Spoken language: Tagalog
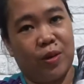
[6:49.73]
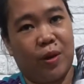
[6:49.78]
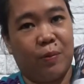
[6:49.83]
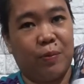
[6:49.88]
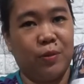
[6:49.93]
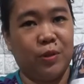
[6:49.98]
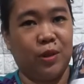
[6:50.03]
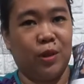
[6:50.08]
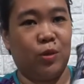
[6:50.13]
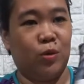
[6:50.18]

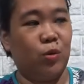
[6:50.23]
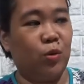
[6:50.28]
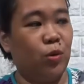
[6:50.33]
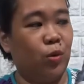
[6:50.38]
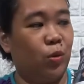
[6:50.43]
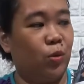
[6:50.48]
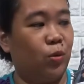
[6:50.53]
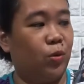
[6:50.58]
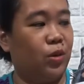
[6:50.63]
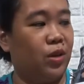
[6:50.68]
Tapos siguro,
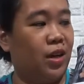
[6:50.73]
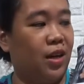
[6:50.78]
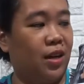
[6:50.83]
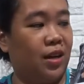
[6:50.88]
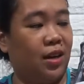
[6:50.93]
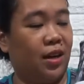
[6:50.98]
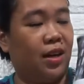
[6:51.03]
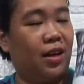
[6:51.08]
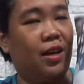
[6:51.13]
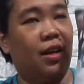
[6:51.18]

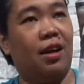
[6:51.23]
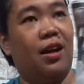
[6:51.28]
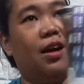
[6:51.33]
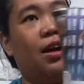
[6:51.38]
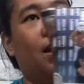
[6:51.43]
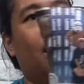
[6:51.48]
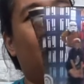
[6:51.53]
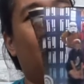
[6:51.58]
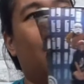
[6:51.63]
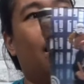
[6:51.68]
kunyari,
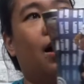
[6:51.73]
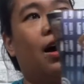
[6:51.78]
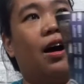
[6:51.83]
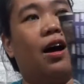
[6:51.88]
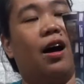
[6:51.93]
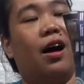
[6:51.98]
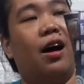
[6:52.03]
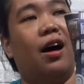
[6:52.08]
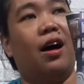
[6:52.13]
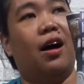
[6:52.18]

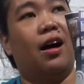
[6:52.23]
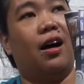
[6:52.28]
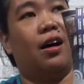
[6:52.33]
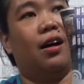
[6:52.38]
uh,